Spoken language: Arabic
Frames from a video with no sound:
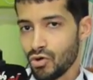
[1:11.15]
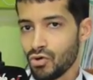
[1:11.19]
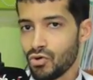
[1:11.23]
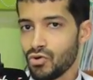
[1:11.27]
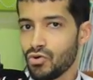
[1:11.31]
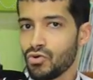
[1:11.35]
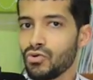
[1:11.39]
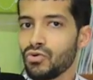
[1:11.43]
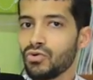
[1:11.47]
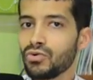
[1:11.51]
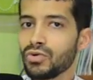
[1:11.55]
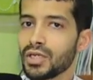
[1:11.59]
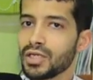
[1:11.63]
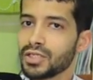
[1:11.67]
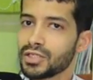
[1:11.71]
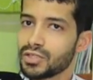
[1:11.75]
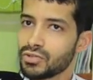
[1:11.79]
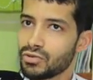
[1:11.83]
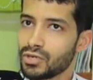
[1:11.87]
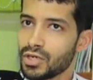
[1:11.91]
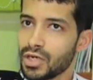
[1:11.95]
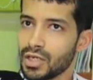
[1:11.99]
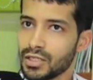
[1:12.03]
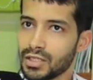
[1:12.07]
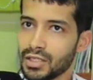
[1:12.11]
ولا
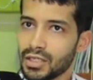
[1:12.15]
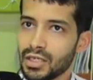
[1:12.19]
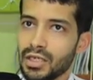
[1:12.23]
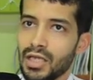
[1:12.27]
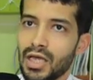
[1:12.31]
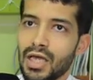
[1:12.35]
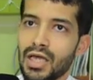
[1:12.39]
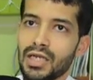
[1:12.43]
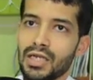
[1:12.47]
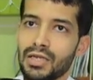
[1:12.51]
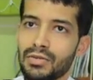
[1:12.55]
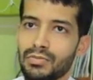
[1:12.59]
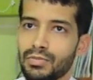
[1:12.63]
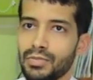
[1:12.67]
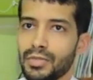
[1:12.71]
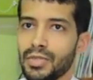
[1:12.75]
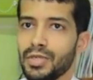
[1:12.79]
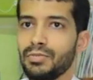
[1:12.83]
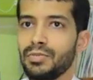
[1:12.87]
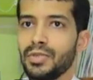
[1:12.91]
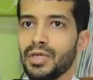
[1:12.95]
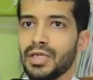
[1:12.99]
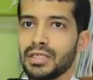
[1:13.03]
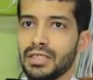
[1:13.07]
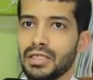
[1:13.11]
السكان ديال العالم
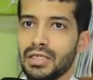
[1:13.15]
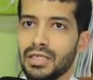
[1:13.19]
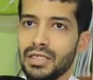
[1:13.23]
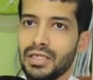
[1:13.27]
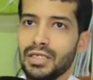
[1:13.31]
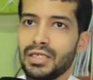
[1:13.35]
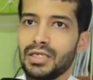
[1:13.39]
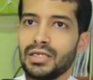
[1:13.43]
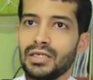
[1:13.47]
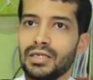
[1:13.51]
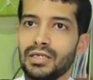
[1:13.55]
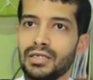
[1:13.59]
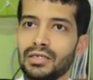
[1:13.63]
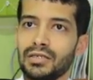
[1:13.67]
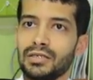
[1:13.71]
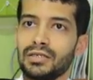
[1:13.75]
من بعد اللي